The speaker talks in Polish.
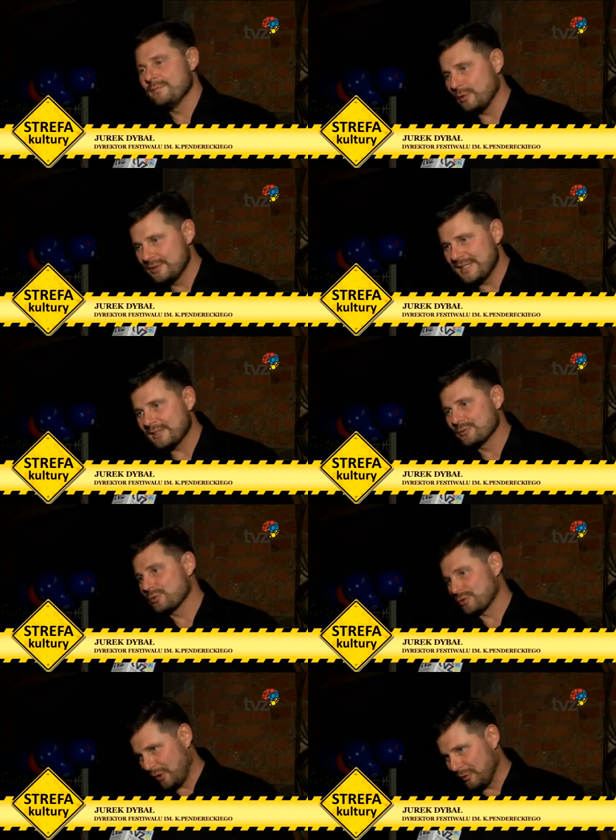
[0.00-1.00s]
od zjazdu
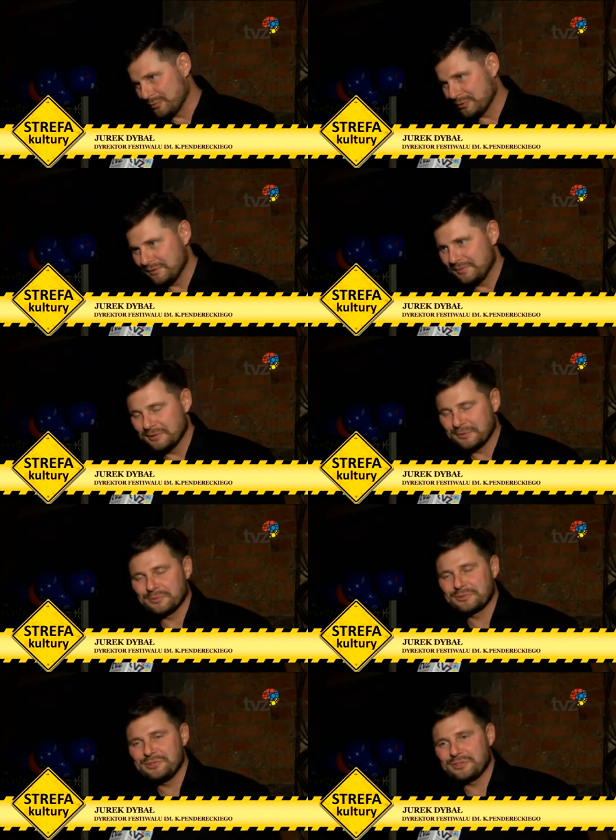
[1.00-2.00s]
szolą, czyli windą
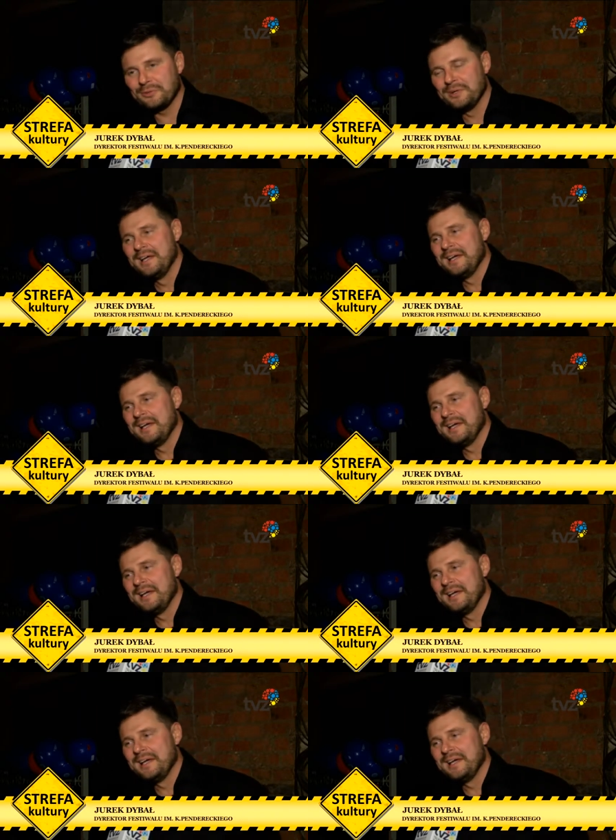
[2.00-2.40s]
górniczą,